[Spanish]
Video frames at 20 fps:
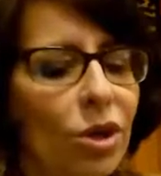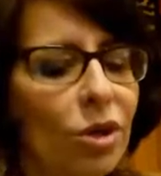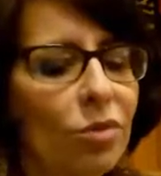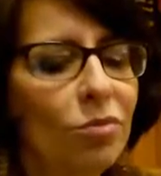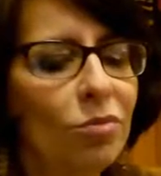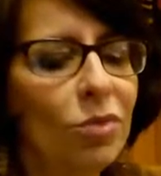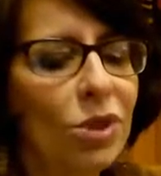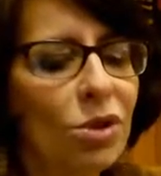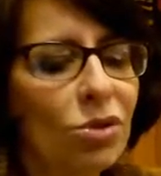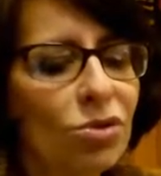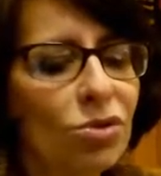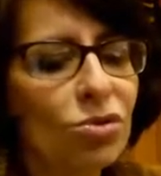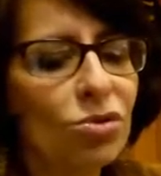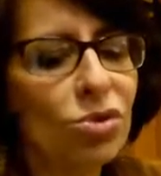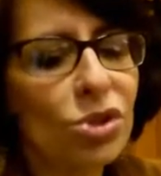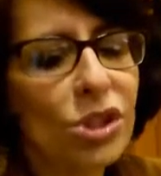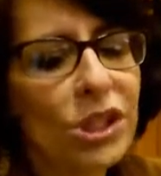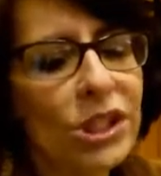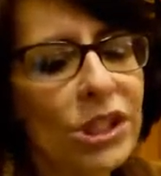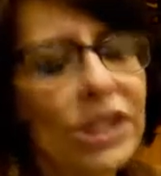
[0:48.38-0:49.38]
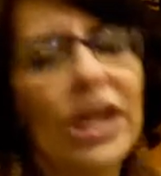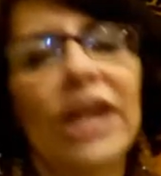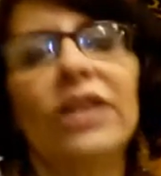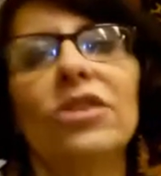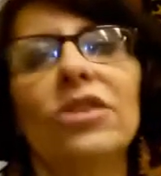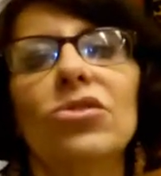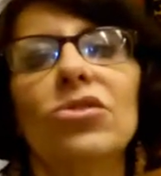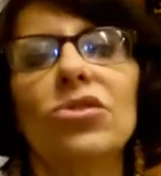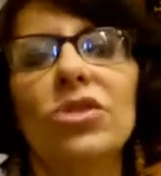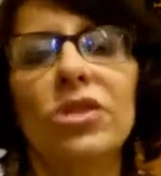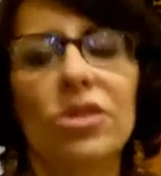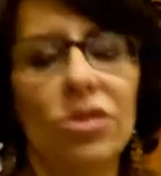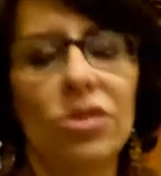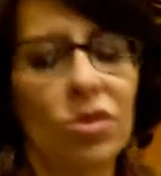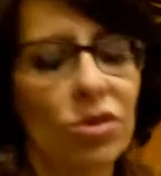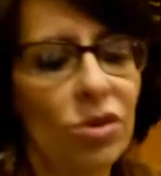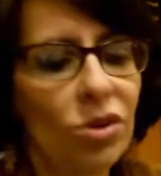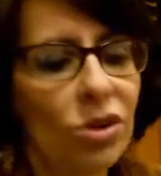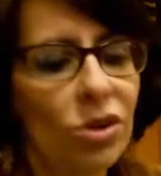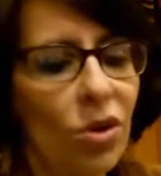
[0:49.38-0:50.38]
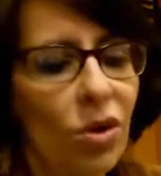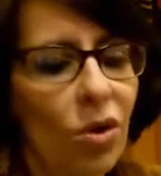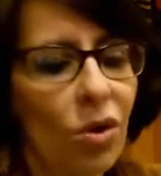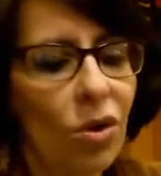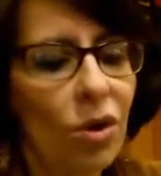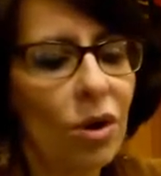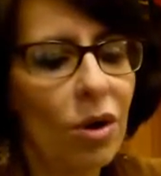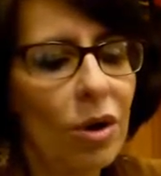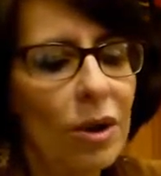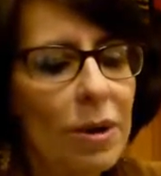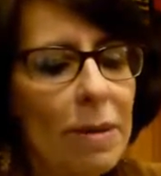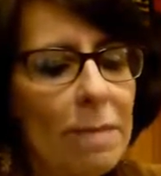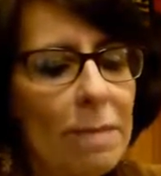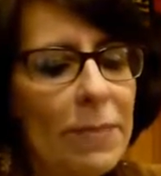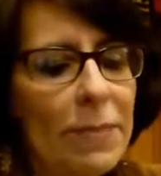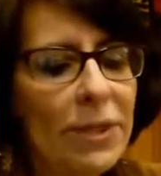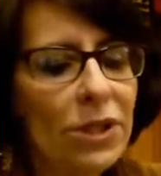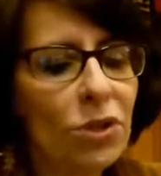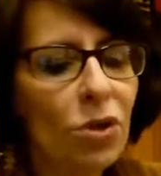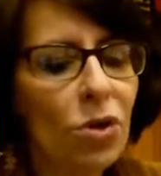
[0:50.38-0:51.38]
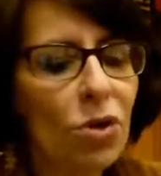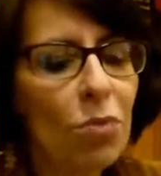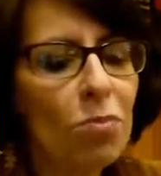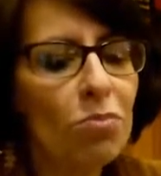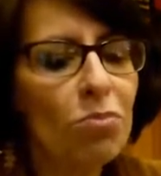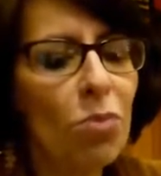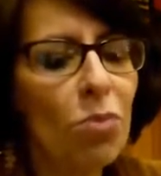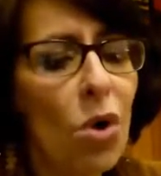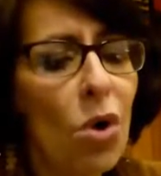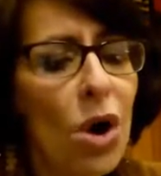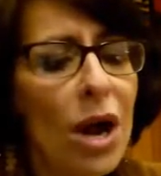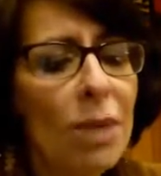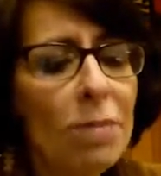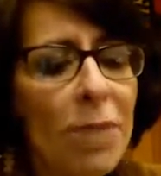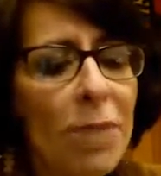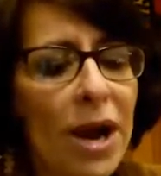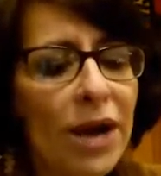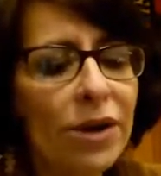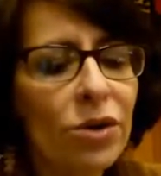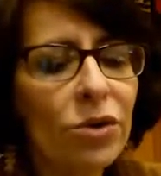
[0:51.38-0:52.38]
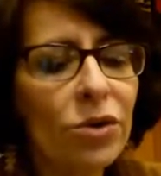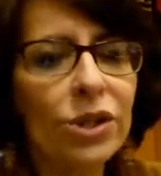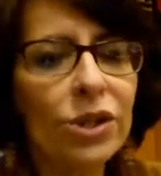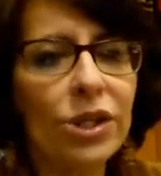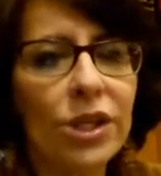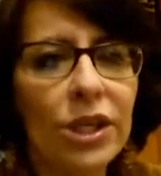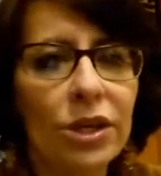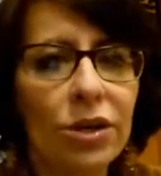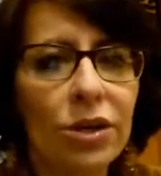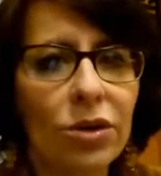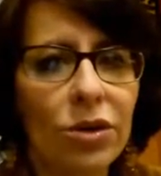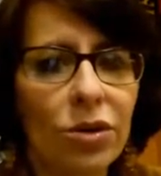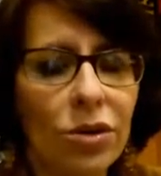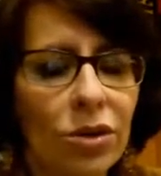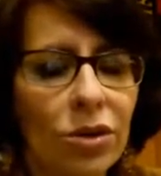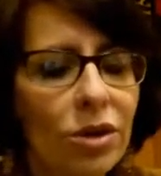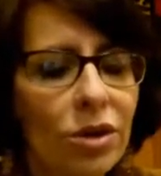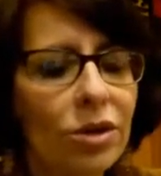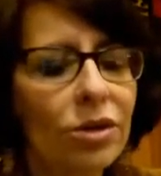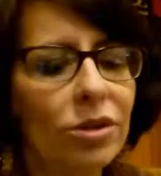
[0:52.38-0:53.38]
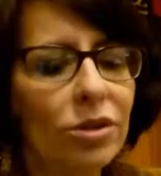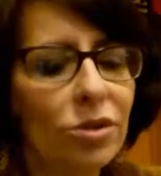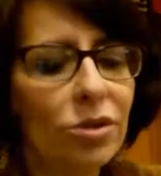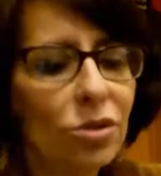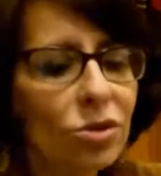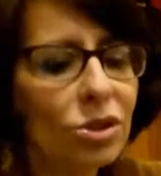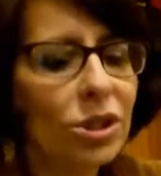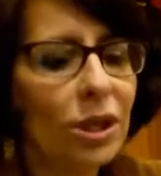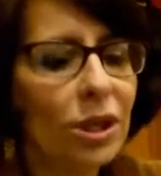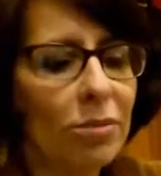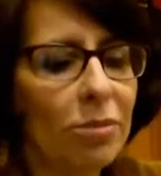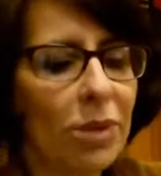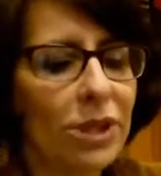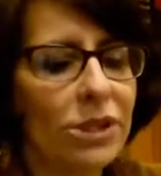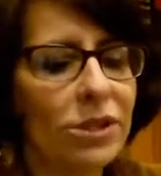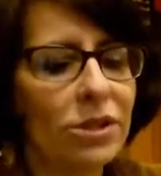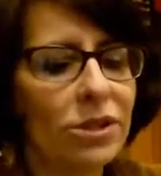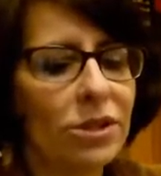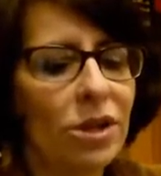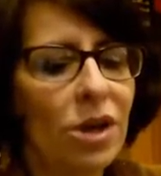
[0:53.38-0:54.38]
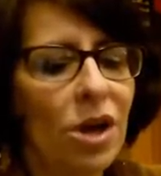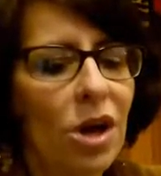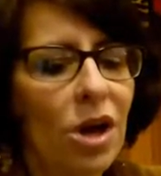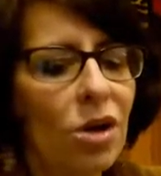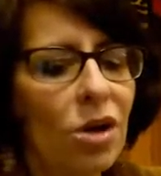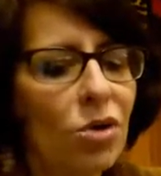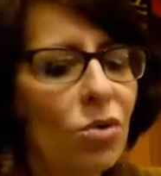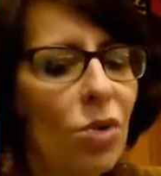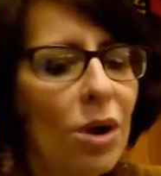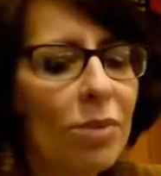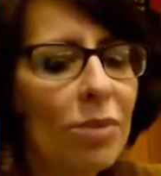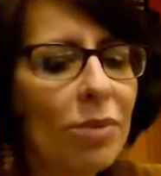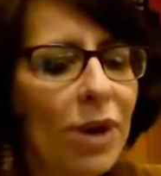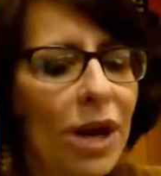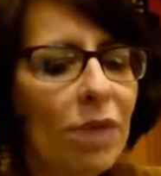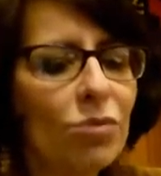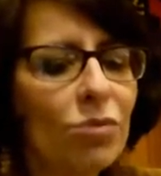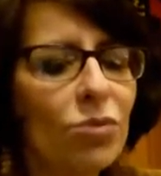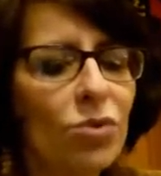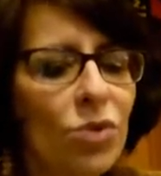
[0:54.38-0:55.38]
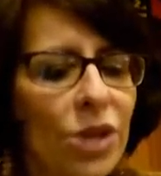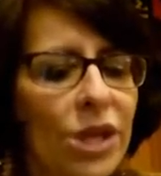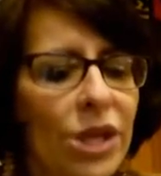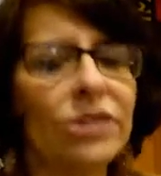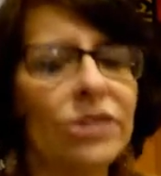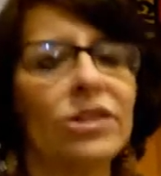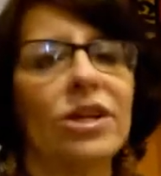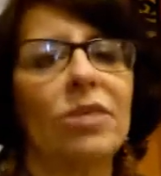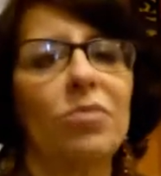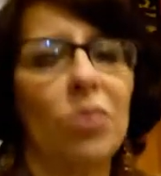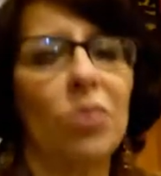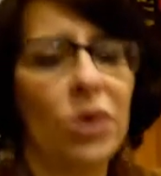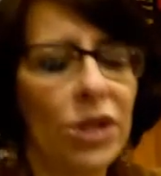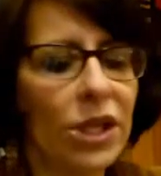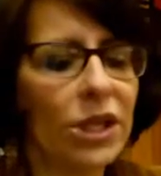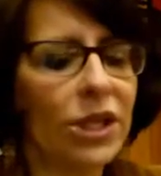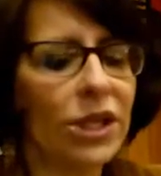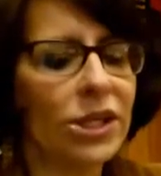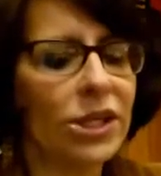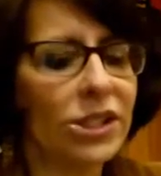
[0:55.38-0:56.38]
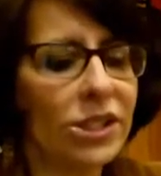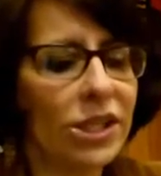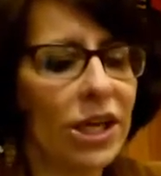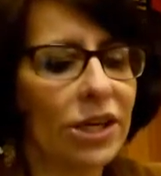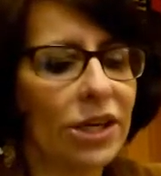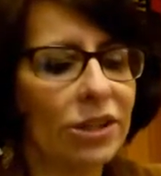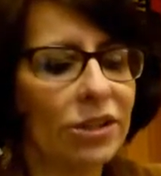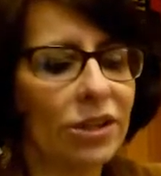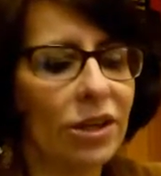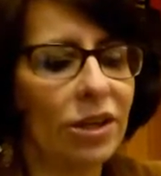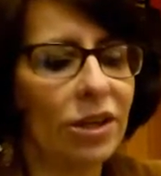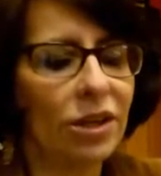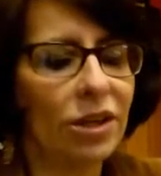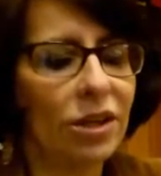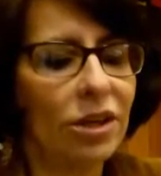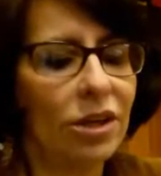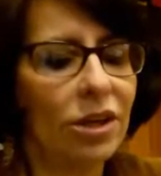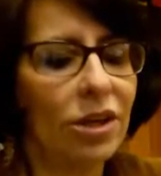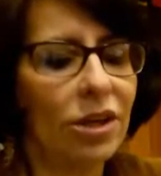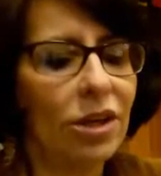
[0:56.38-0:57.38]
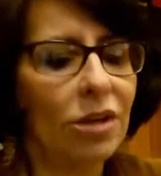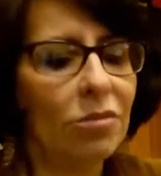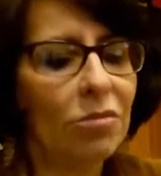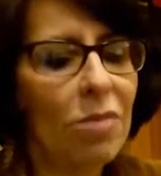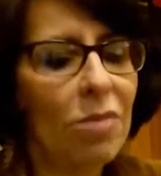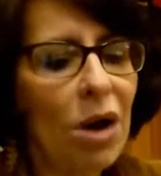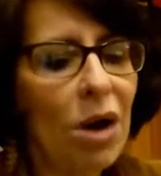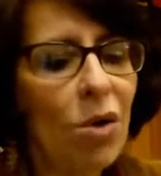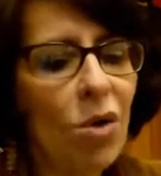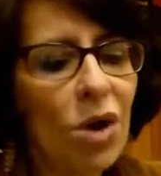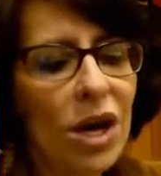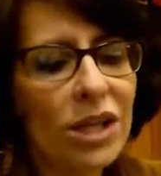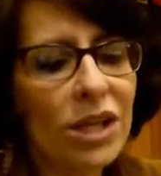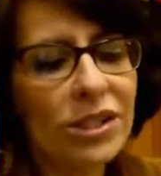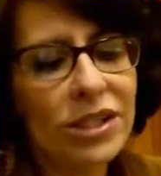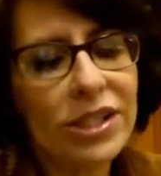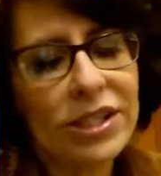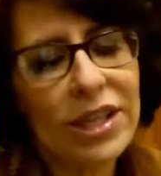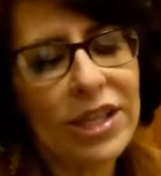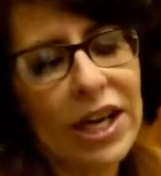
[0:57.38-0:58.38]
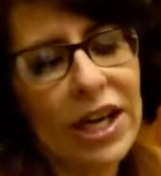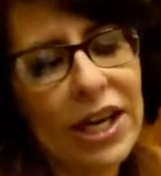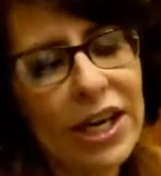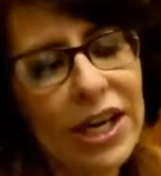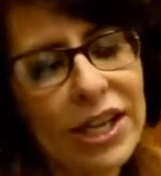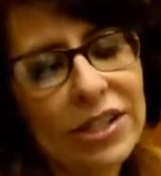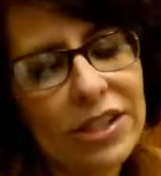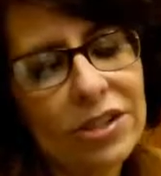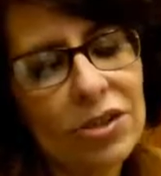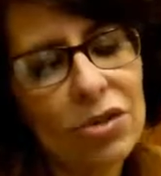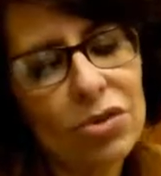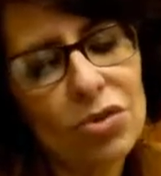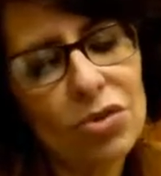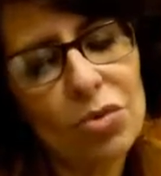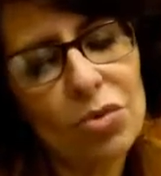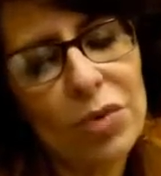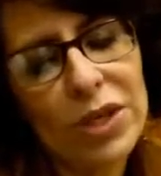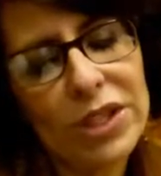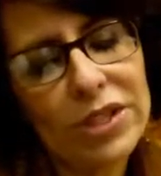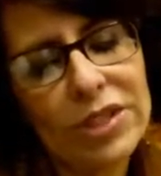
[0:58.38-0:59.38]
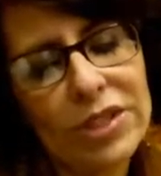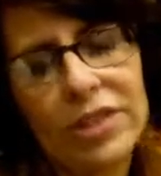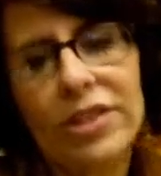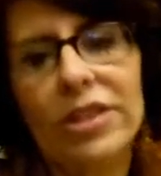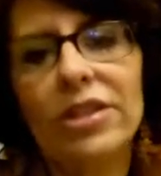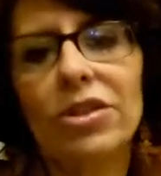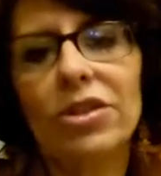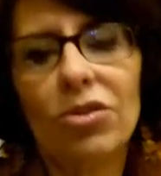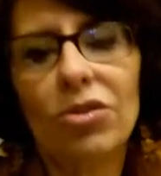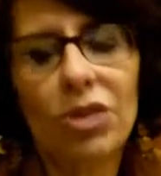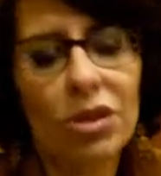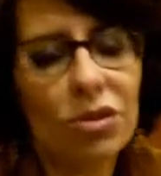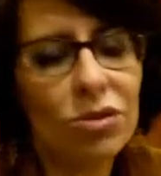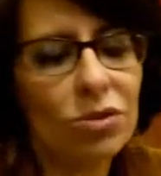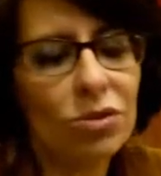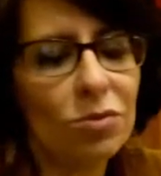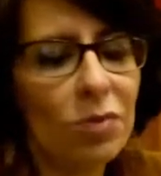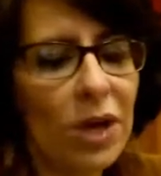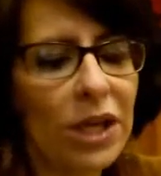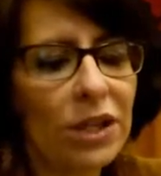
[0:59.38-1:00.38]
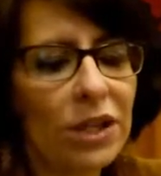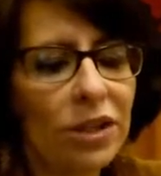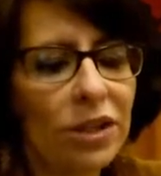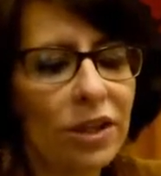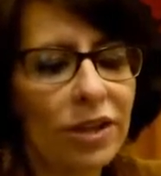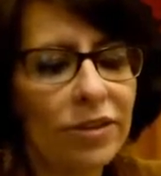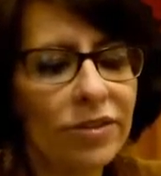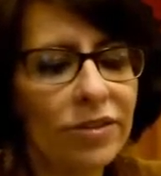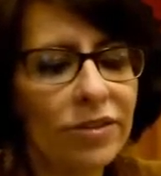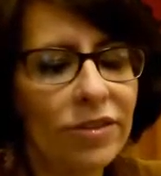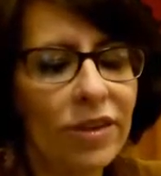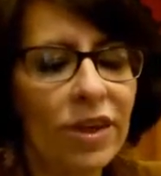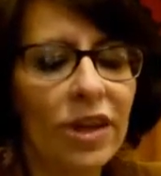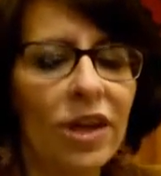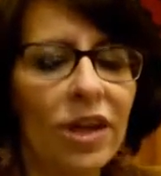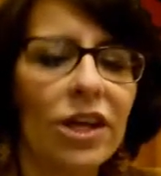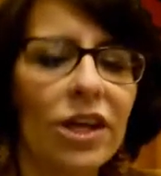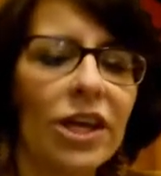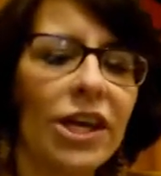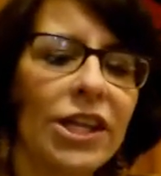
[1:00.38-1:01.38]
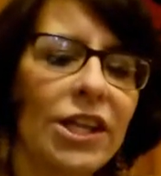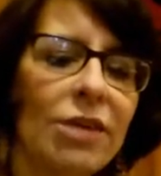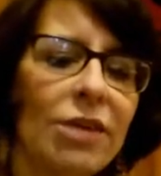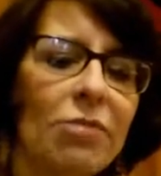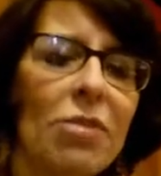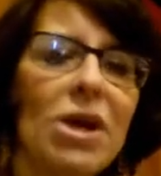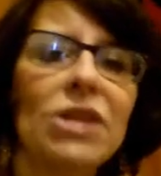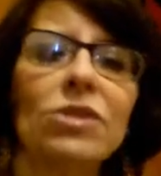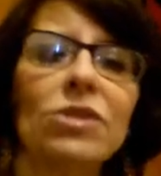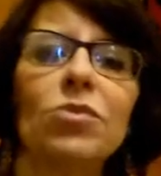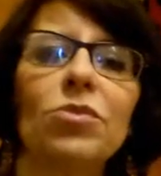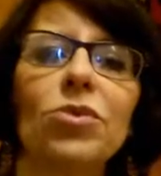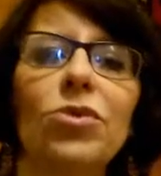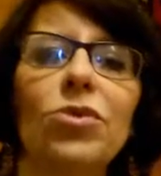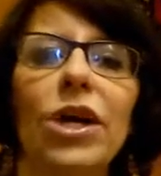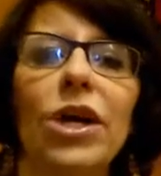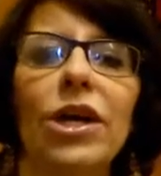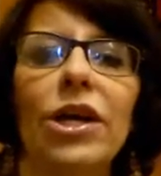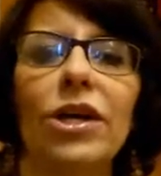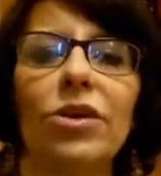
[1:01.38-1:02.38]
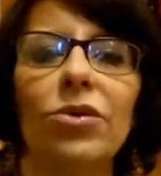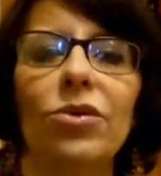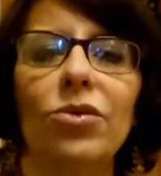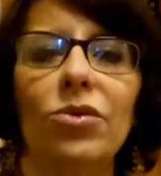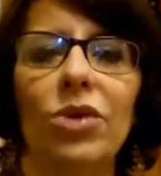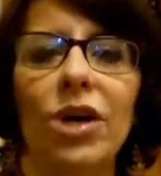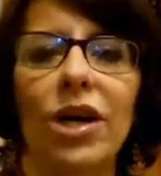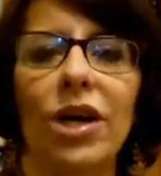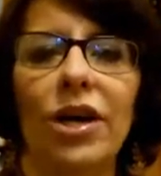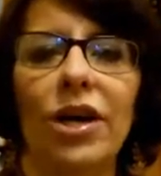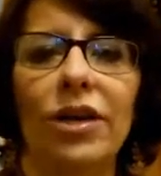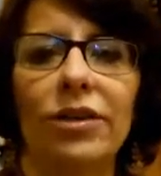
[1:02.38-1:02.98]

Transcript: Miró sus retratos y sonrió. Me tomó la mano y dijo, no temas no habrá mudez que pueda alcanzarte. Bajó las escaleras con su vestidito de los veintes, de más muda que nunca.